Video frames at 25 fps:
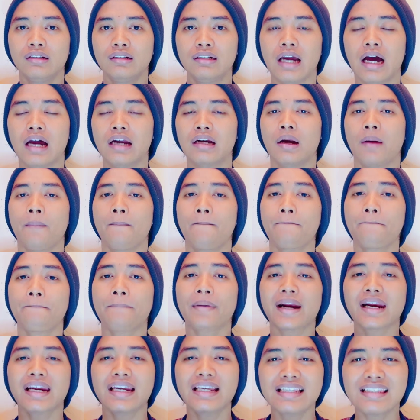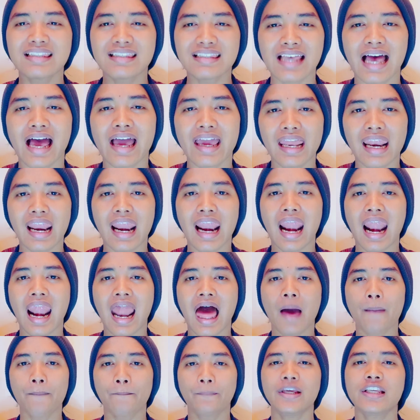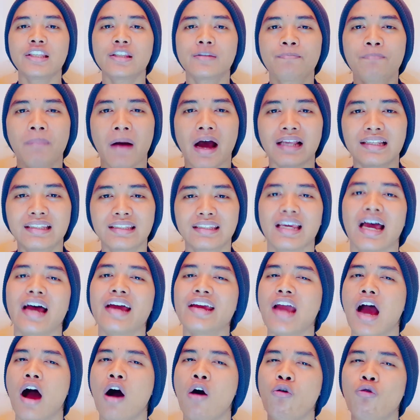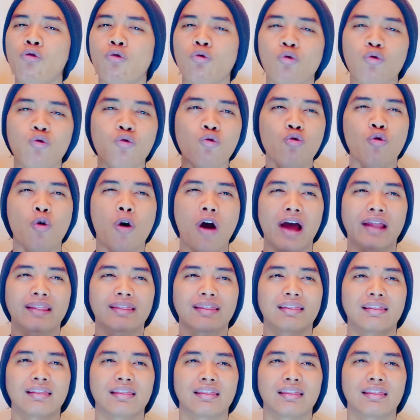dan perisai lapis baja yang kuat.